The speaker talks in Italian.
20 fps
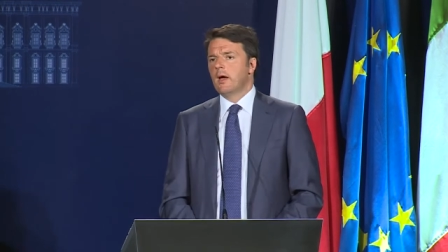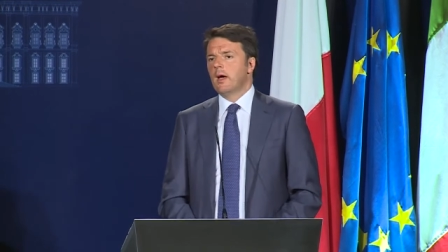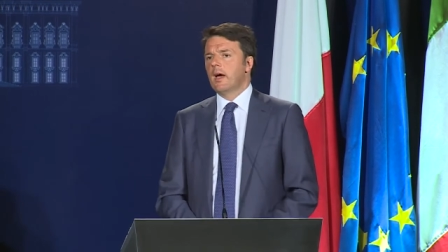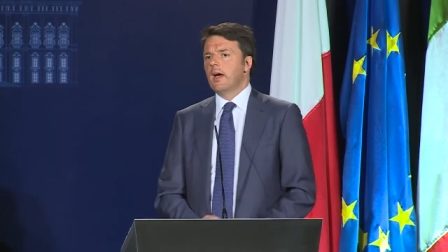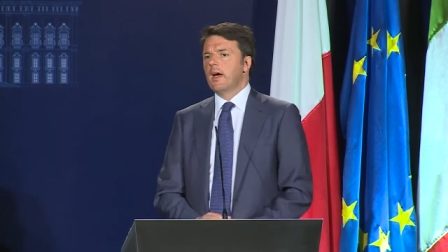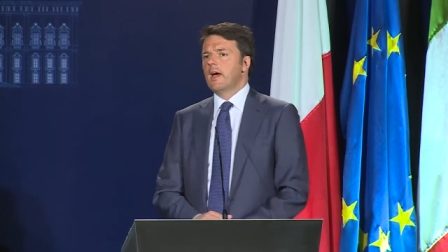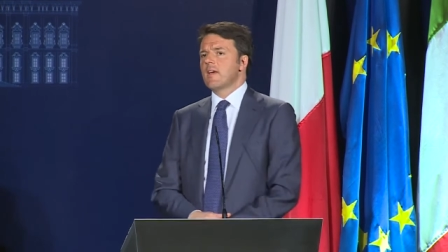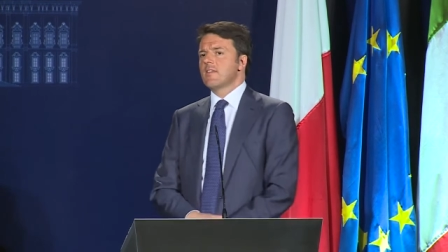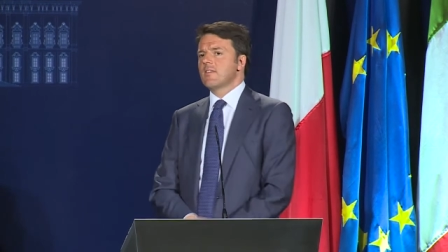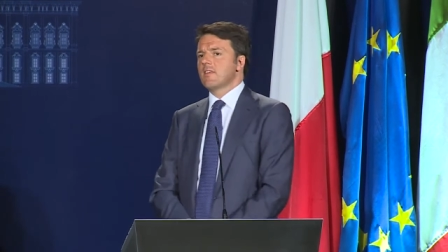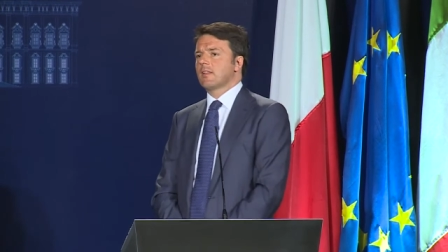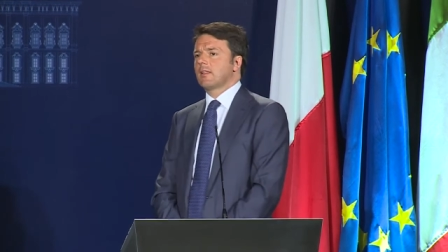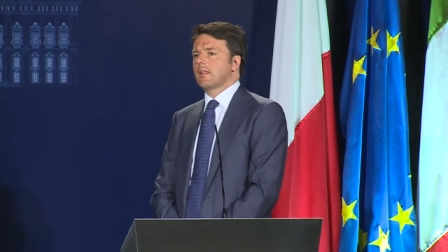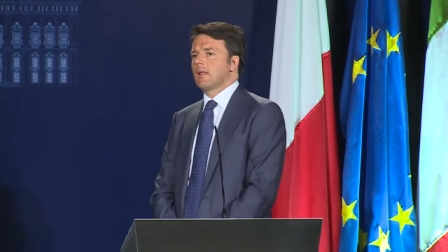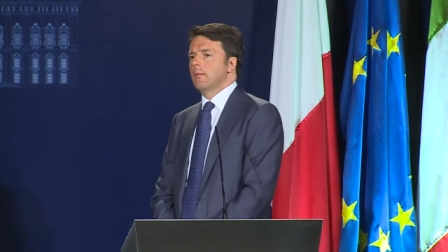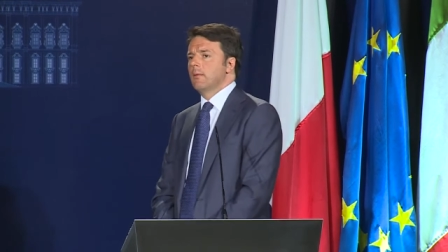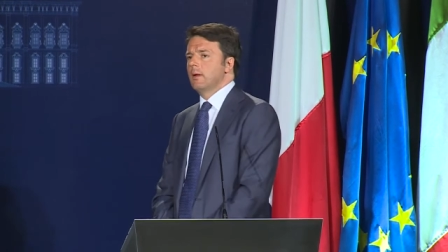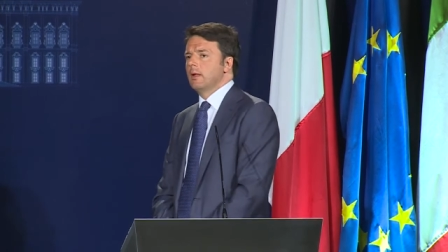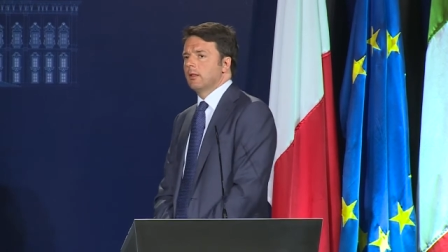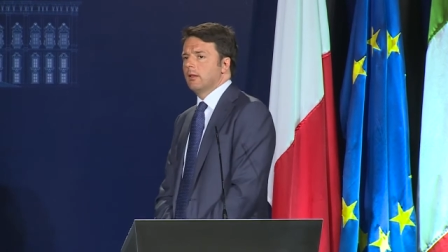è
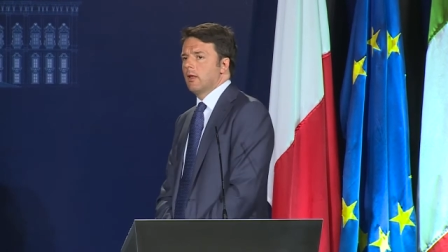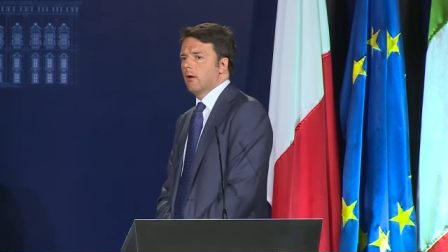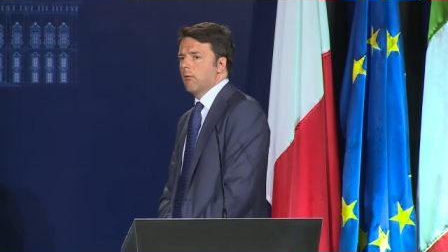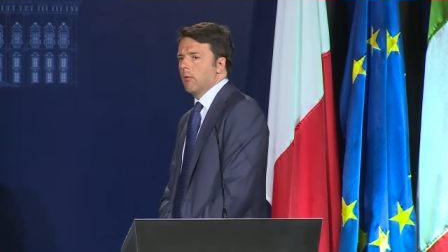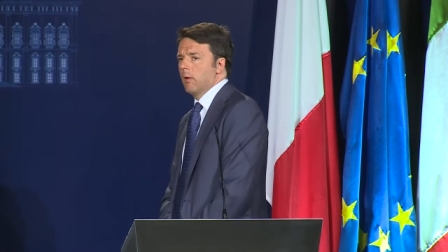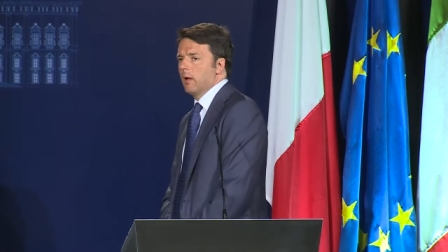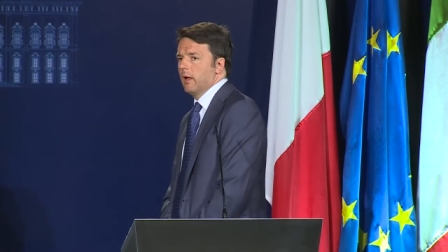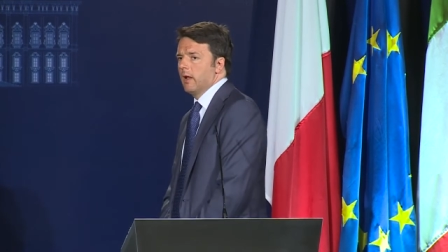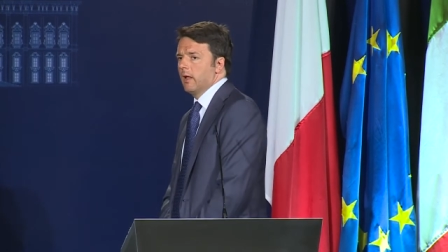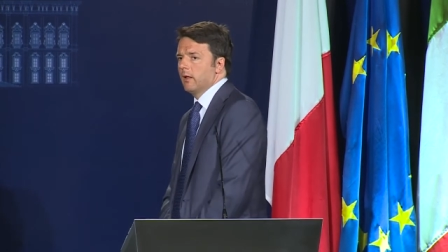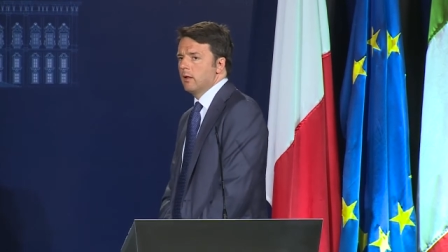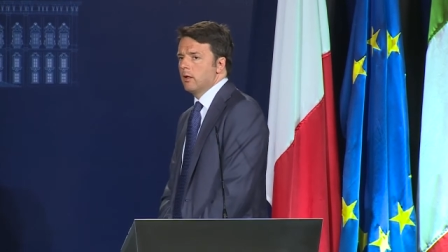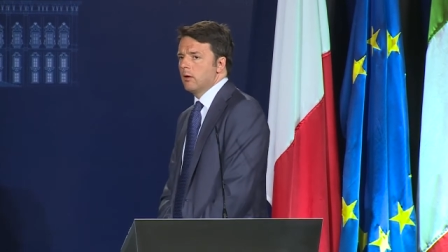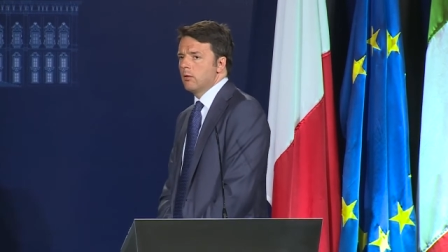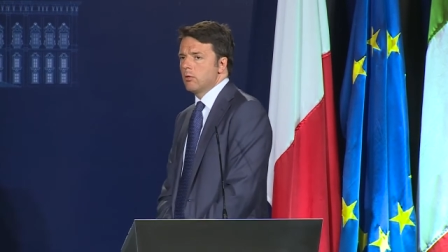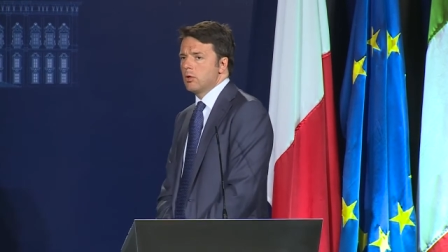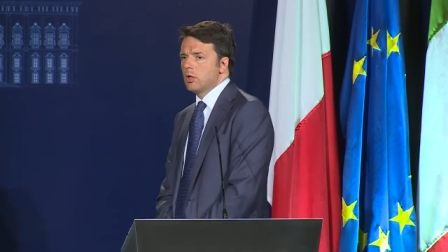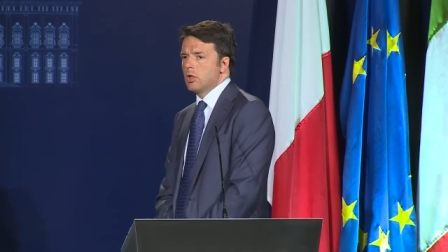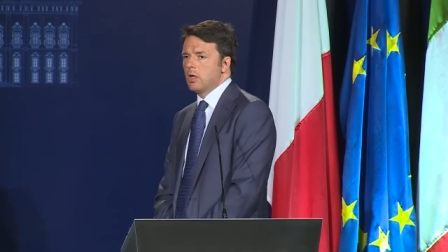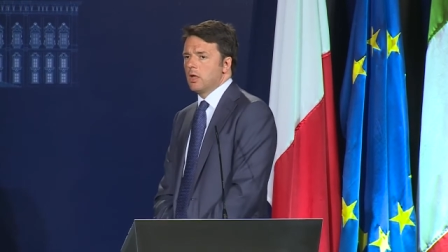esattamente quella di
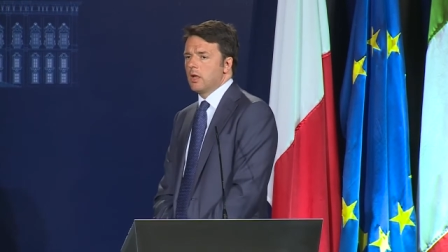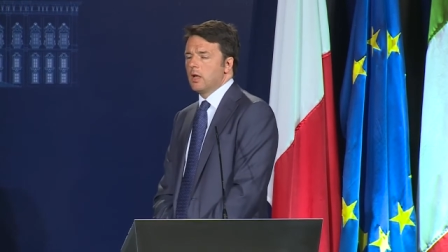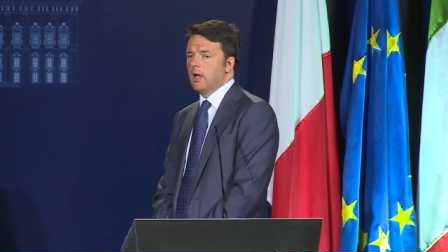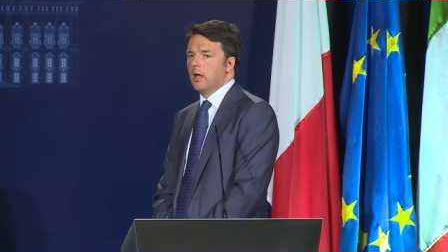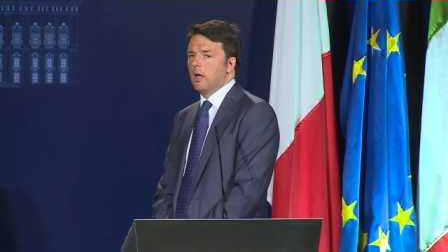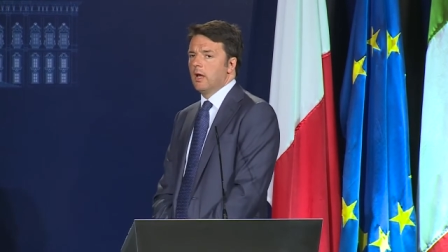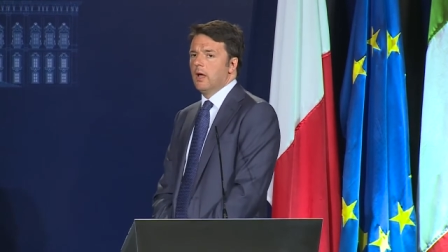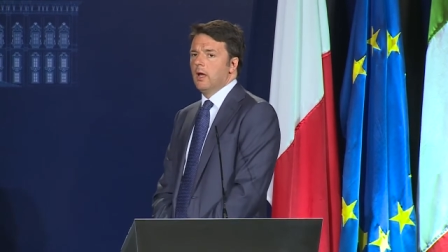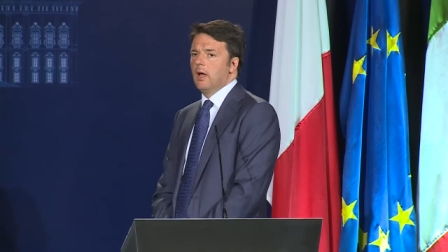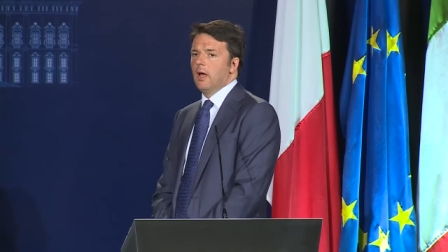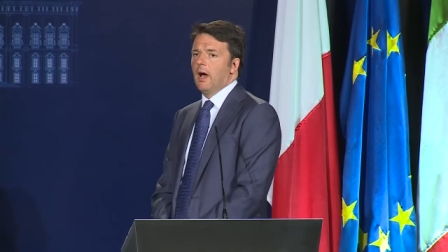riuscire